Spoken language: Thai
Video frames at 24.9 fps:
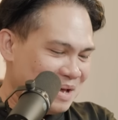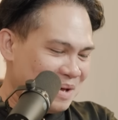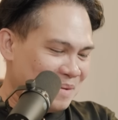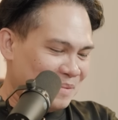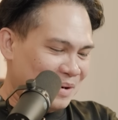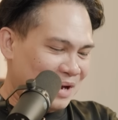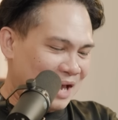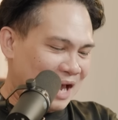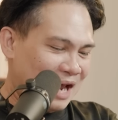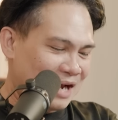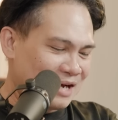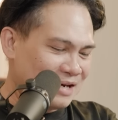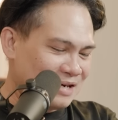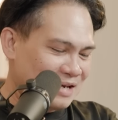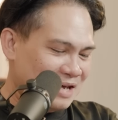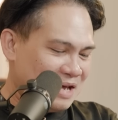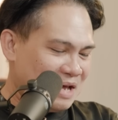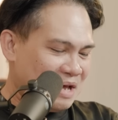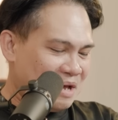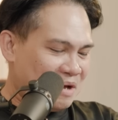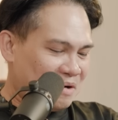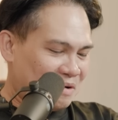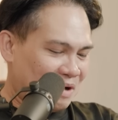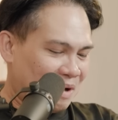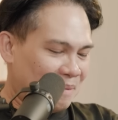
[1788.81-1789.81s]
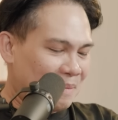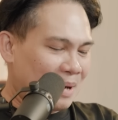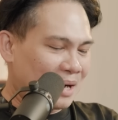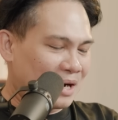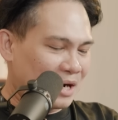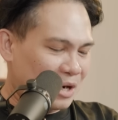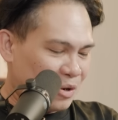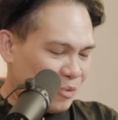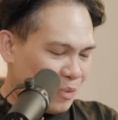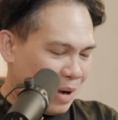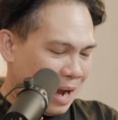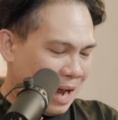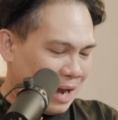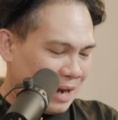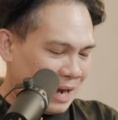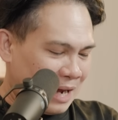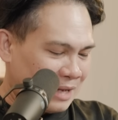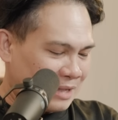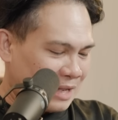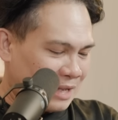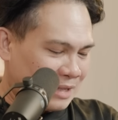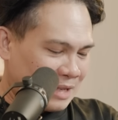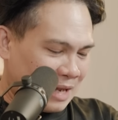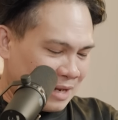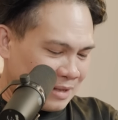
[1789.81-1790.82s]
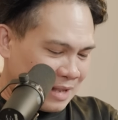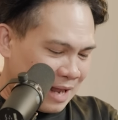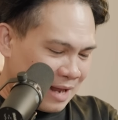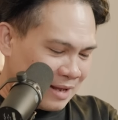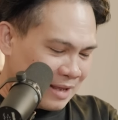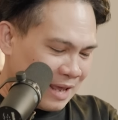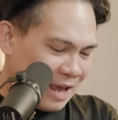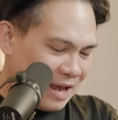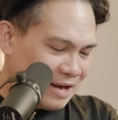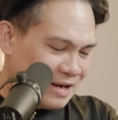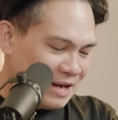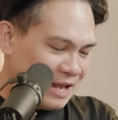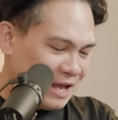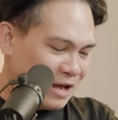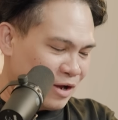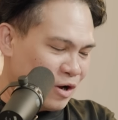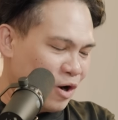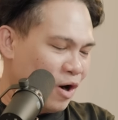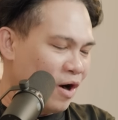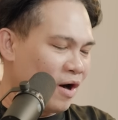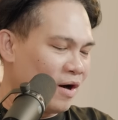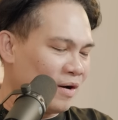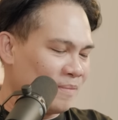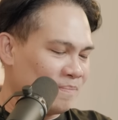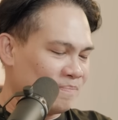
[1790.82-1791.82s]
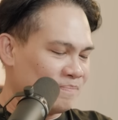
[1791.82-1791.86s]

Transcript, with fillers: เพราะงั้นเรามัดระวังอาจจะถ้าทั้งเคสนี้ก็